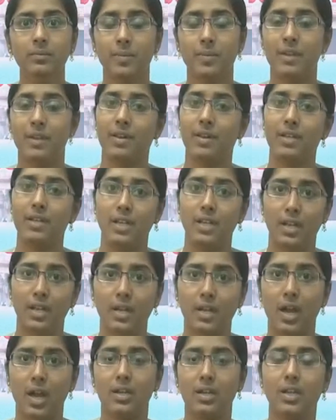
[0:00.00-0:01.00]
మేమన్నీ
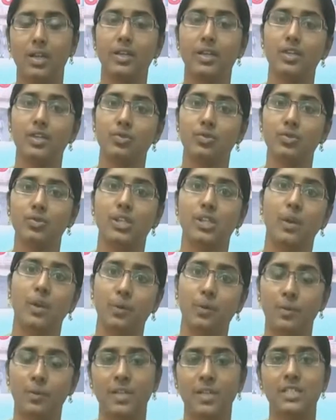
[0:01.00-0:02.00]
రికార్డులన్నీ చూసి
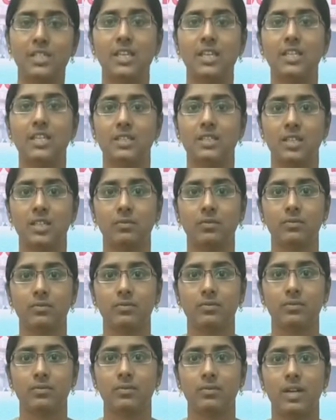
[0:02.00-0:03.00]
అప్పుడు పరిశీలిస్తాం
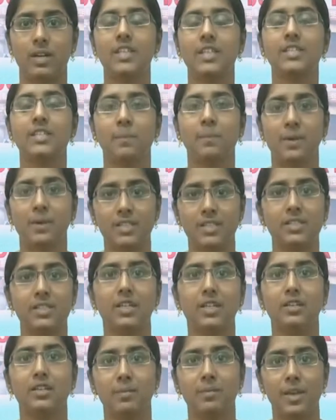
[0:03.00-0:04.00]
అని చెప్పడం
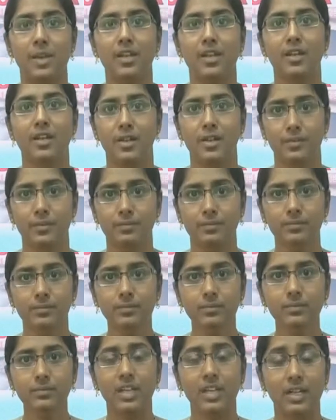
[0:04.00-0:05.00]
జరిగింది మేయర్ గారు
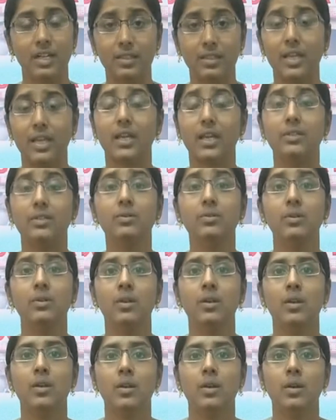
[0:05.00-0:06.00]
అంతేకాదు
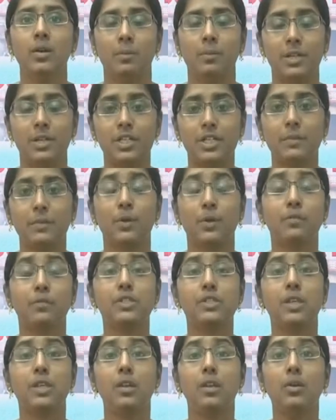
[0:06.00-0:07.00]
బడ్జెట్
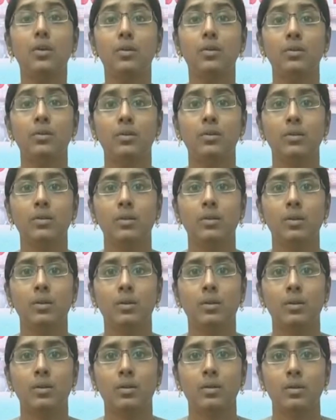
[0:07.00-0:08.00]
ప్రొవిజన్లో
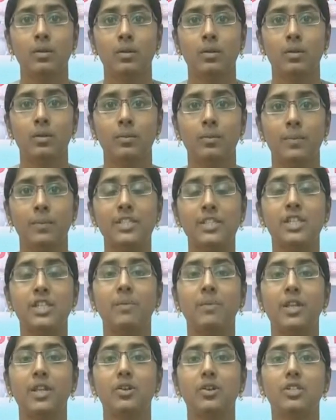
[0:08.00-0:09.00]

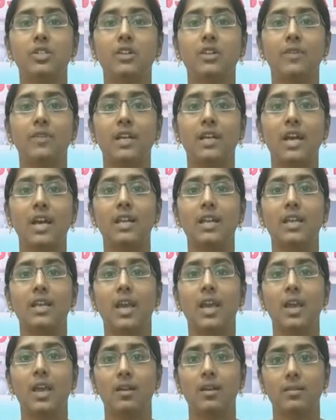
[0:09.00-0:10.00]
పశ్చిమ
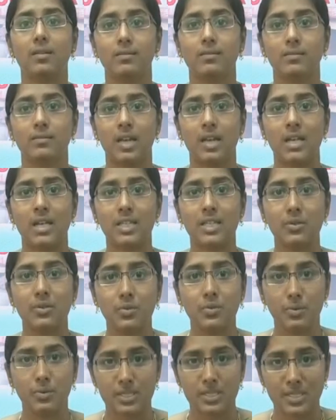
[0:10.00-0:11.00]
నియోజకవర్గానికే
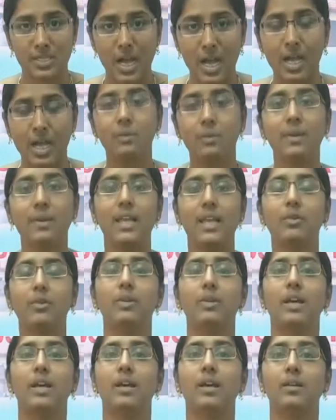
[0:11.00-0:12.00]
అసలు స్థానం
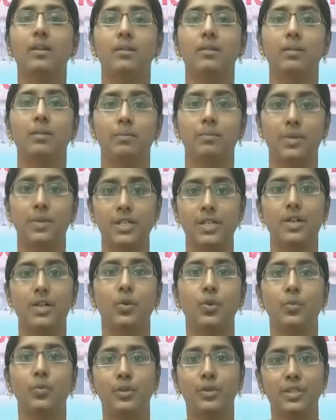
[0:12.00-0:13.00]
లేకుండా
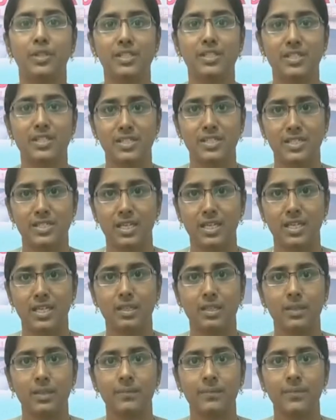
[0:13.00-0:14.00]
బడ్జెట్ రూపొందించడం
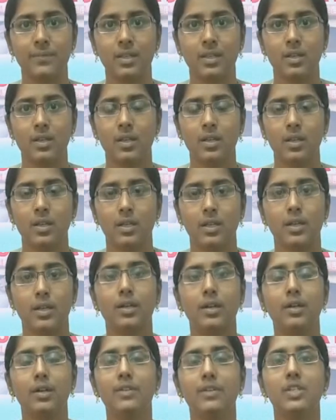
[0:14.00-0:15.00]
జరిగింది ఈ
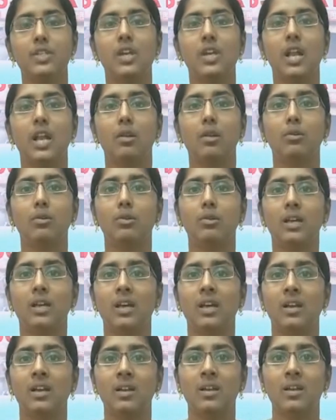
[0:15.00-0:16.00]
రెండు విషయాల్లో కూడా